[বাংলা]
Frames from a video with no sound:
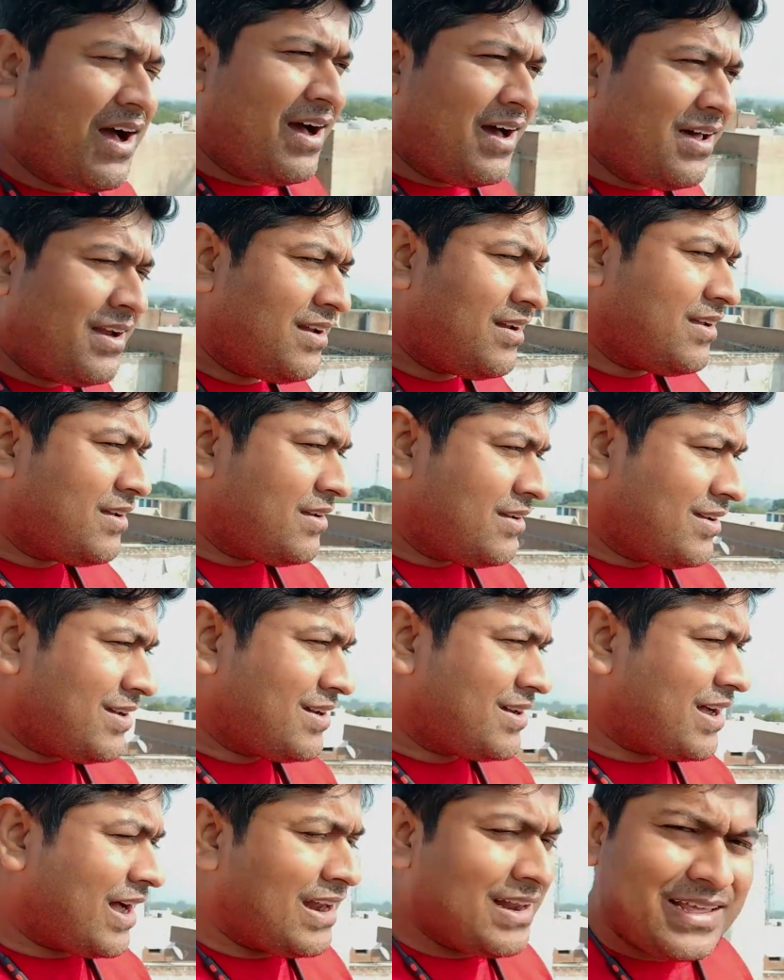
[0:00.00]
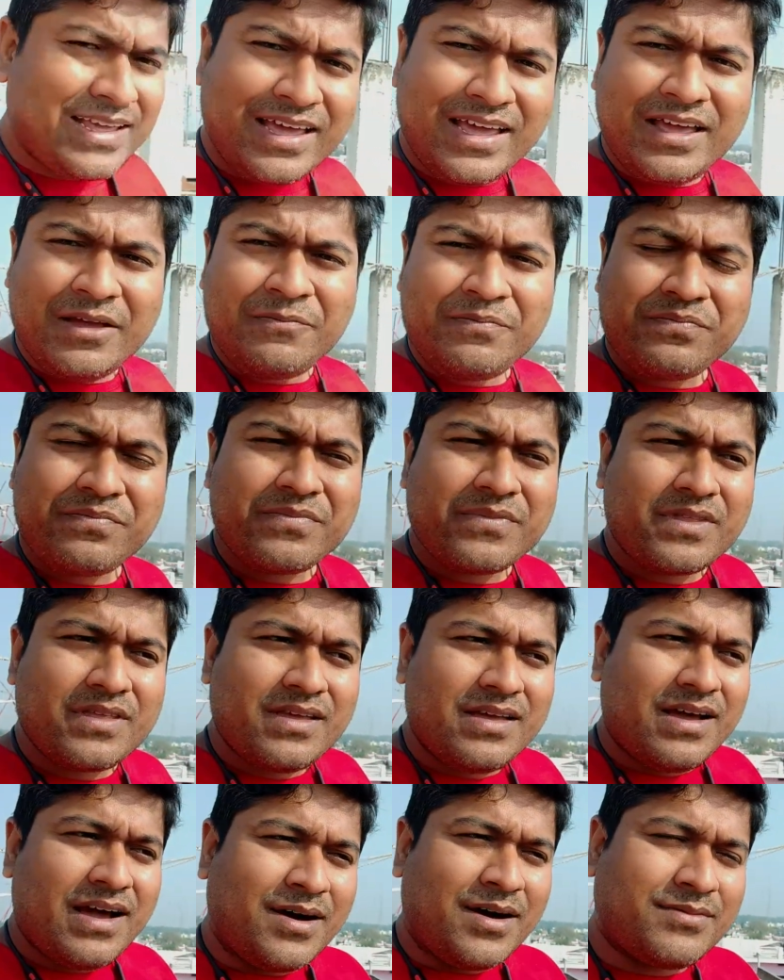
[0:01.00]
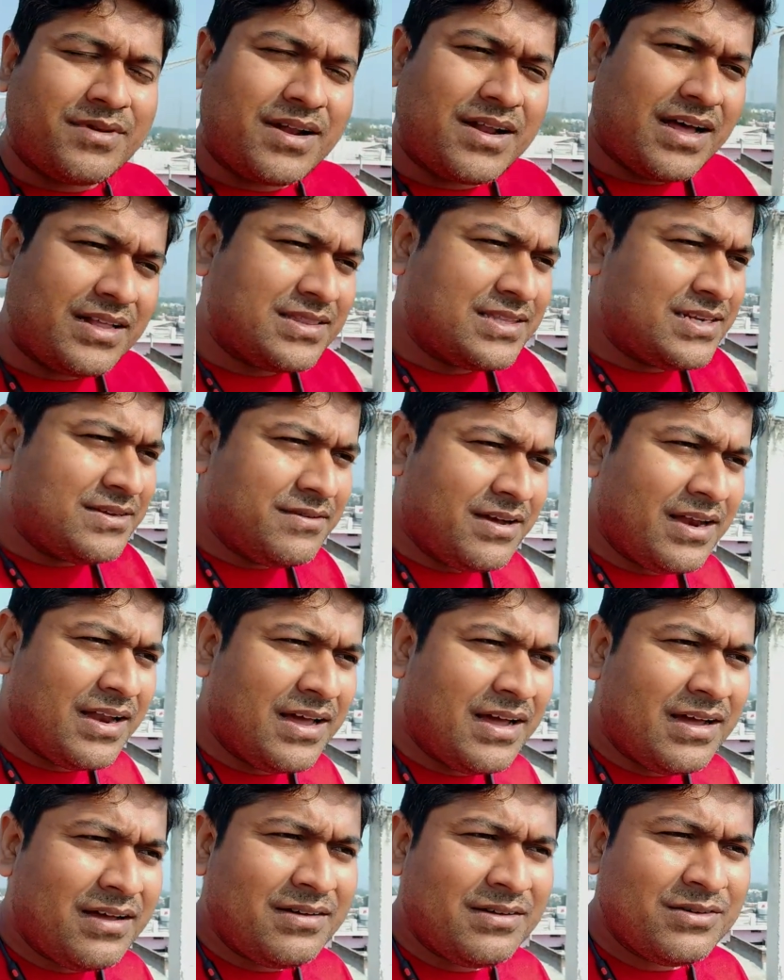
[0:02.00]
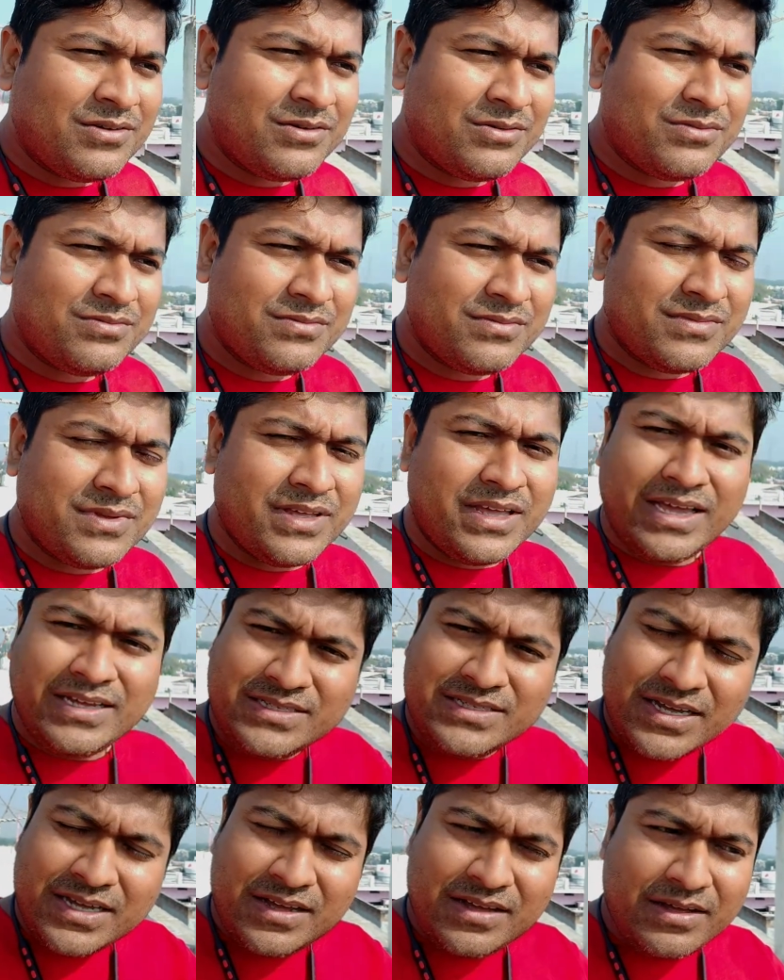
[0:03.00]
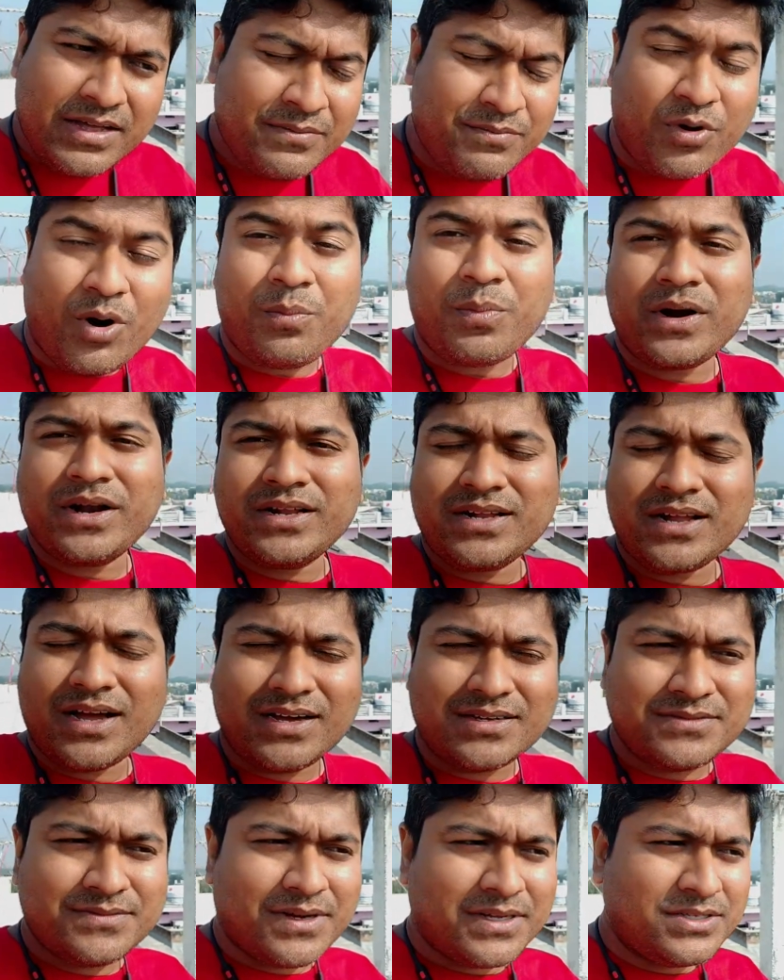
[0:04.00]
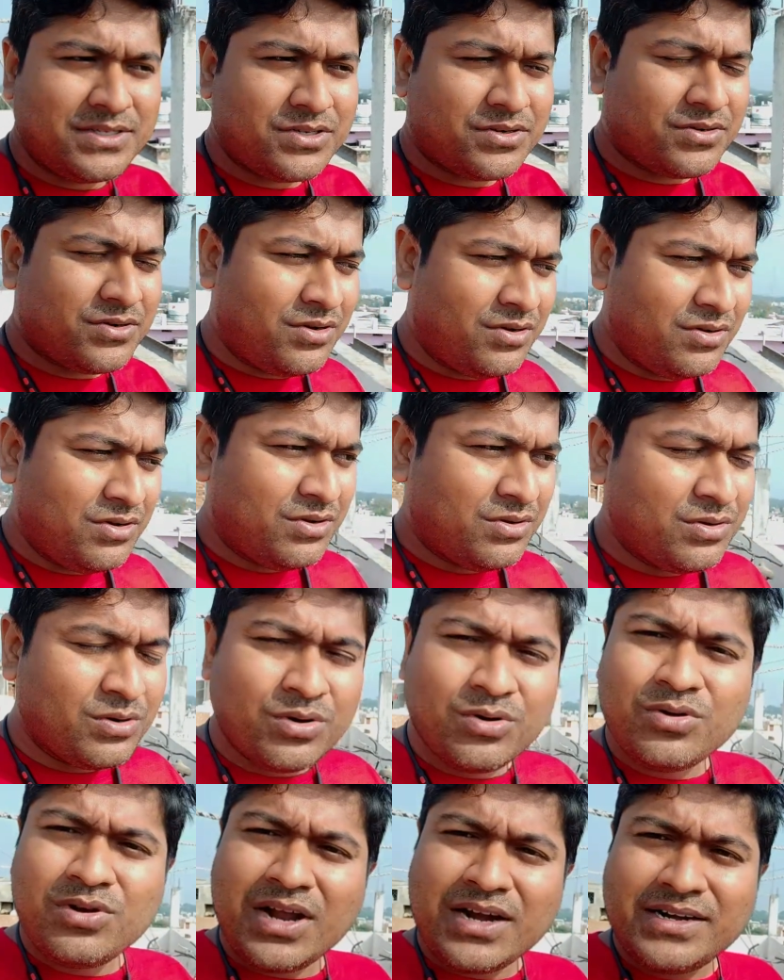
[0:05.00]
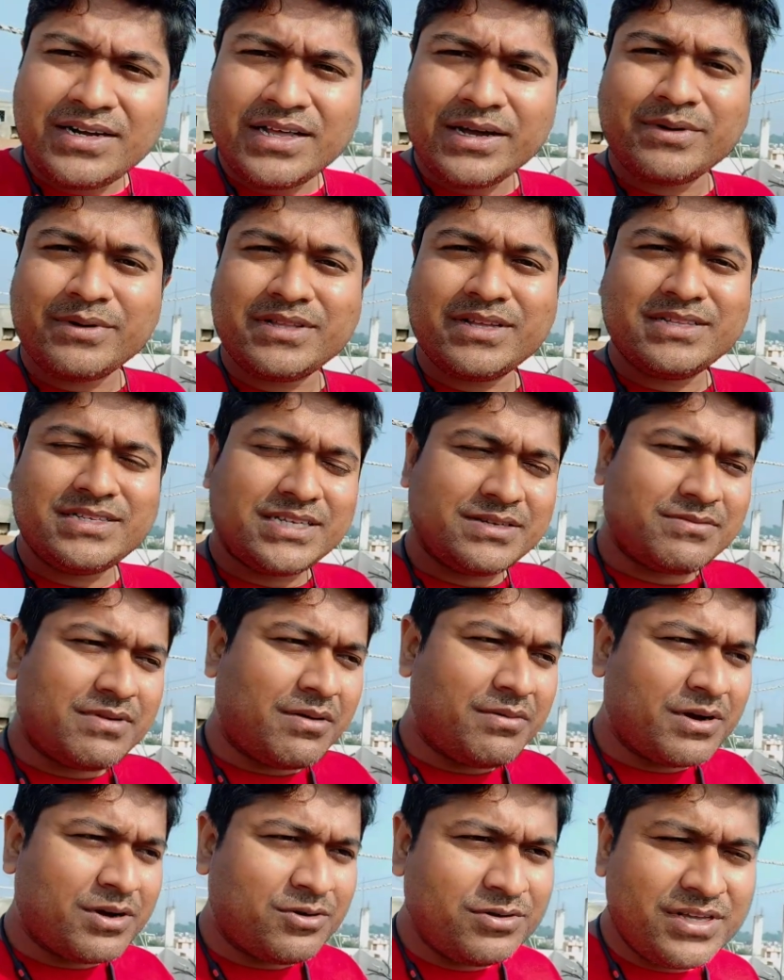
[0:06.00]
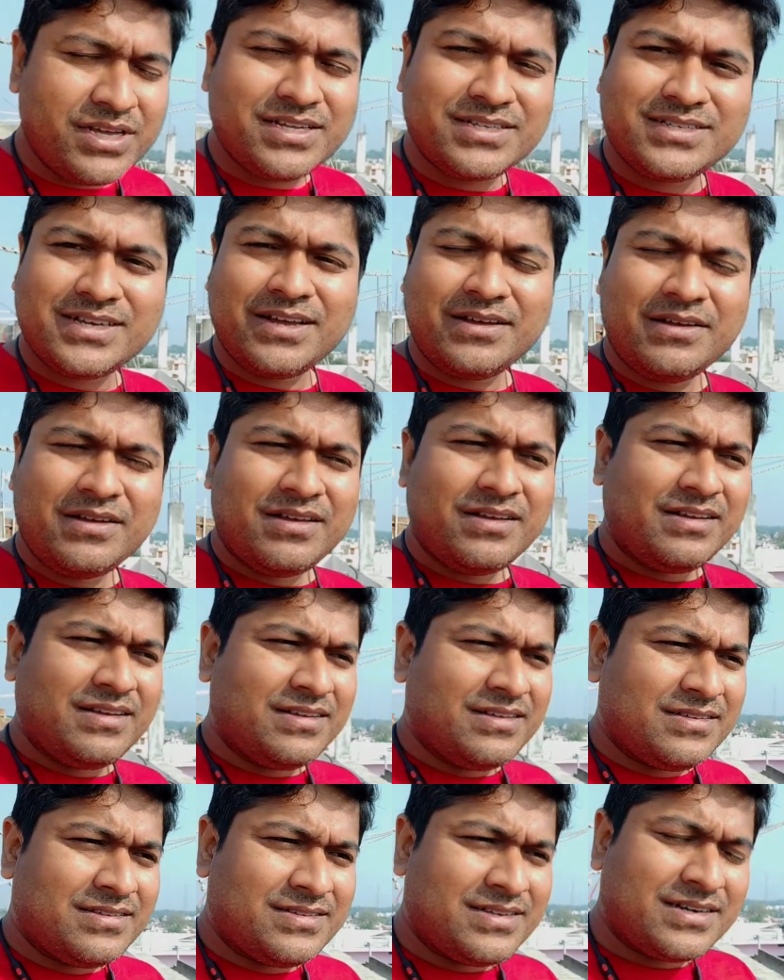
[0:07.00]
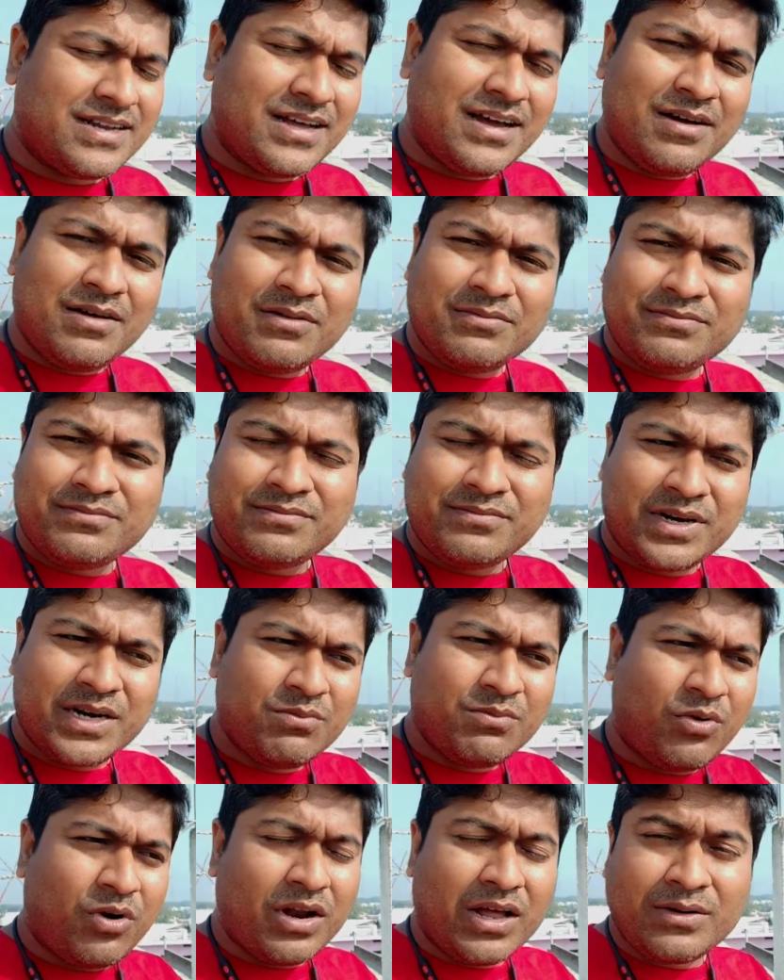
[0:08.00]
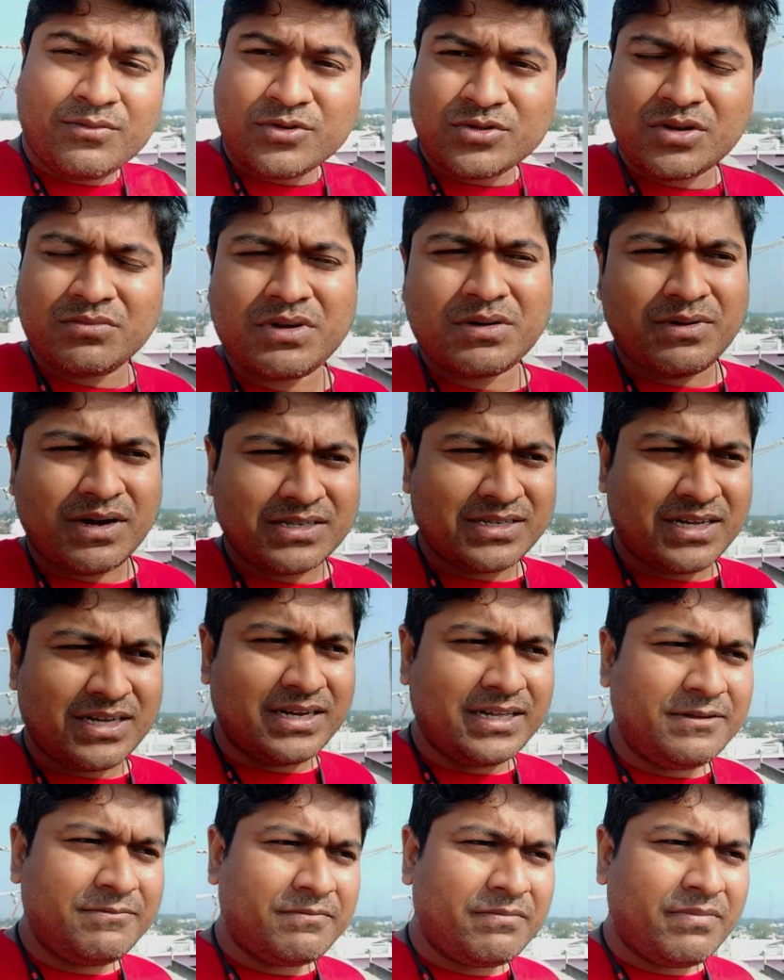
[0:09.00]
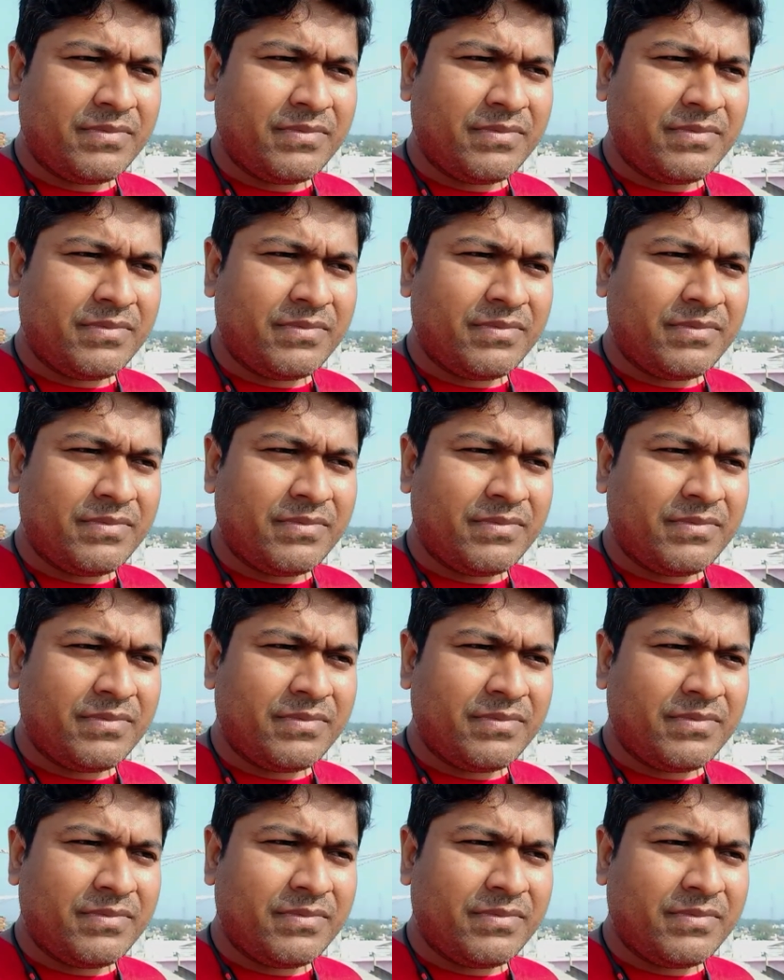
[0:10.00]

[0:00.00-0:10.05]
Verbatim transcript: আর কালকে আমরা রাত্রিবেলা এই যে এই প্রপার্টিটা আসবার জন্য গুগল আন্টি আমাদের যেভাবে ঘুরিয়েছে সেটা মানে বলার মতো আমার ভাষা নেই